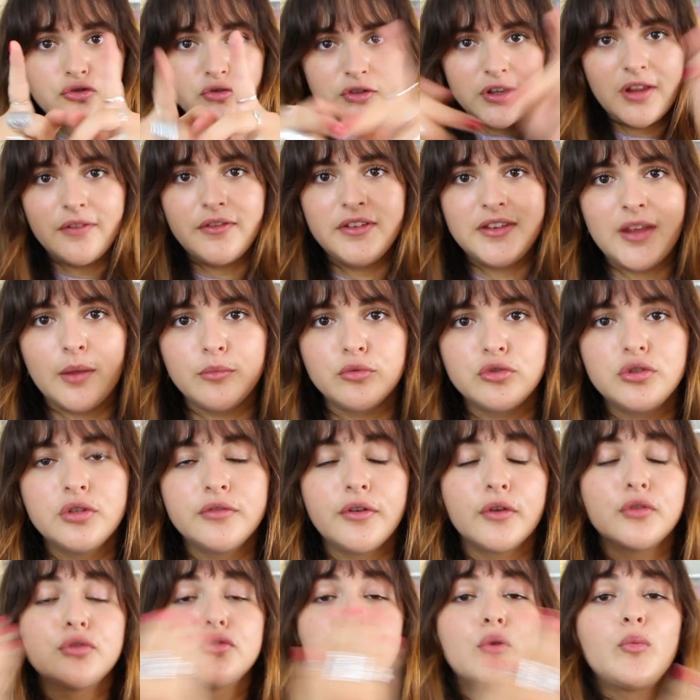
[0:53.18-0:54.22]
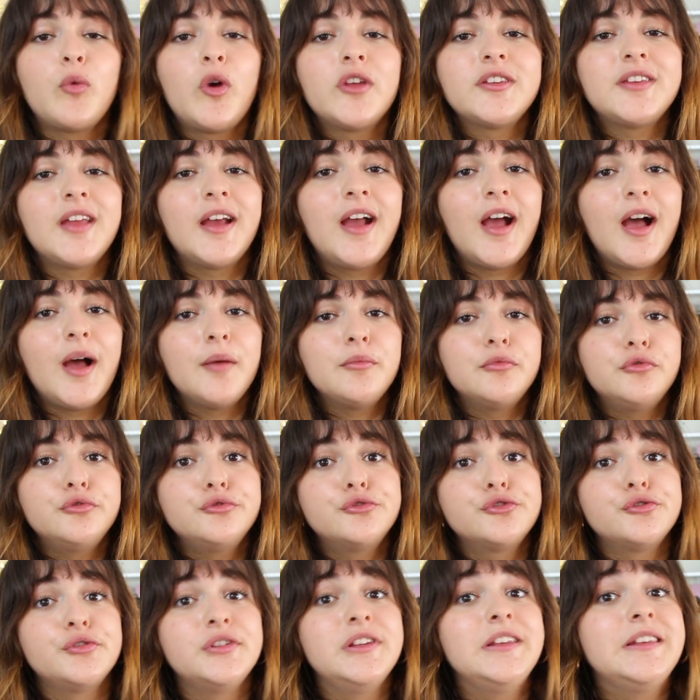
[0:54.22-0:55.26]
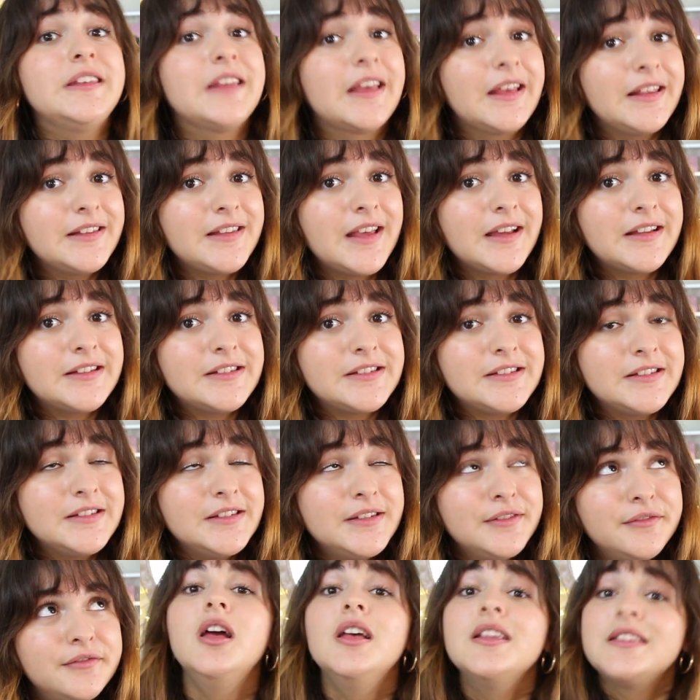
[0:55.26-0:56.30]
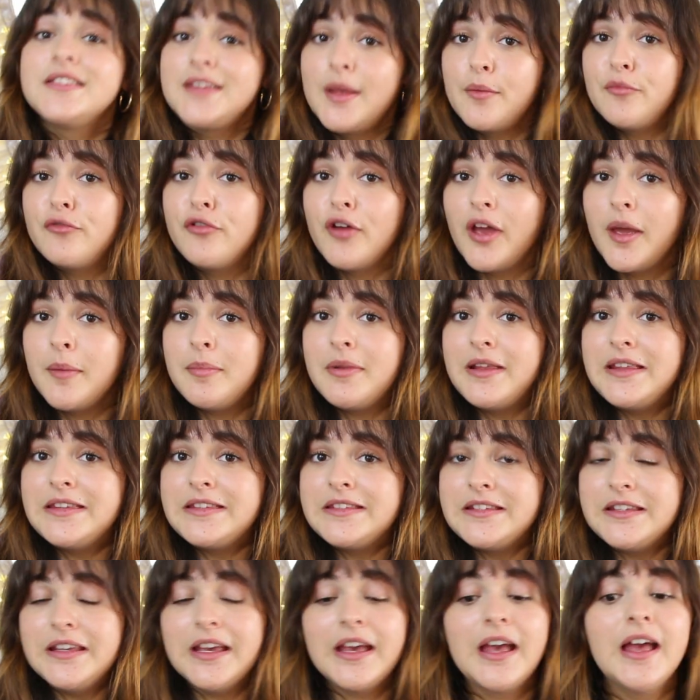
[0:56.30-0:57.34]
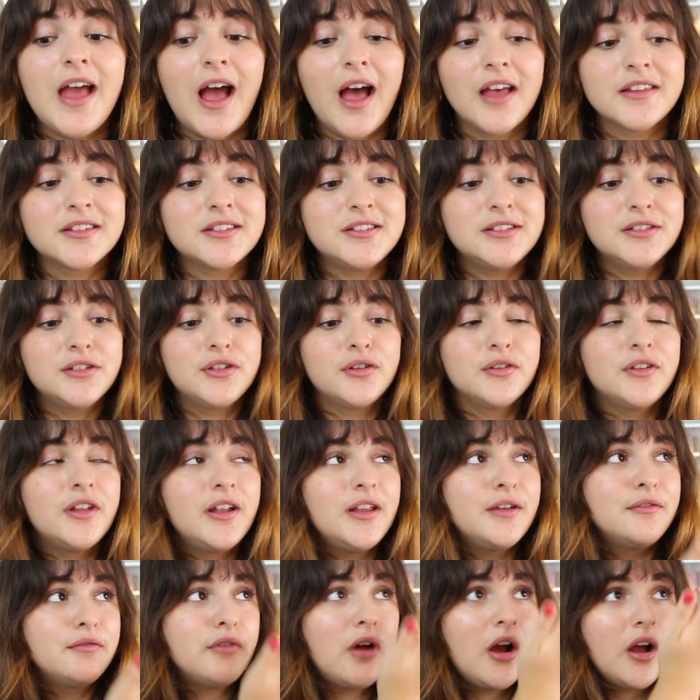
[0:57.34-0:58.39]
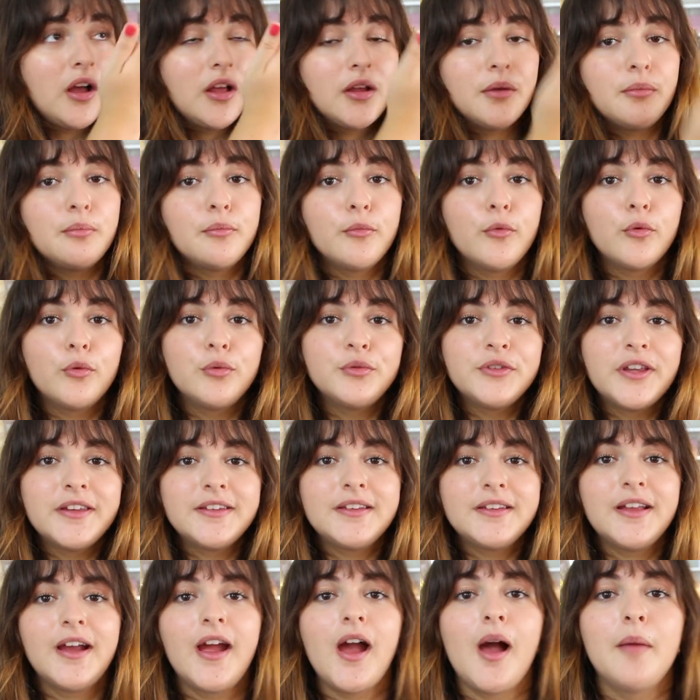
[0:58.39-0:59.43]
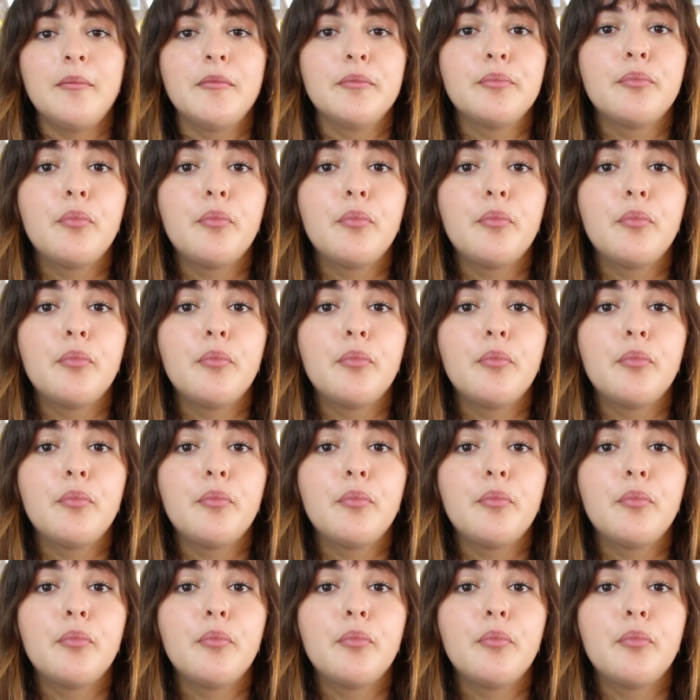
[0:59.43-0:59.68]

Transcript: je vous invite à me suivre sur mon Instagram où je suis très active, ça me ferait plaisir, ainsi que d'aller voir mon compte Instagram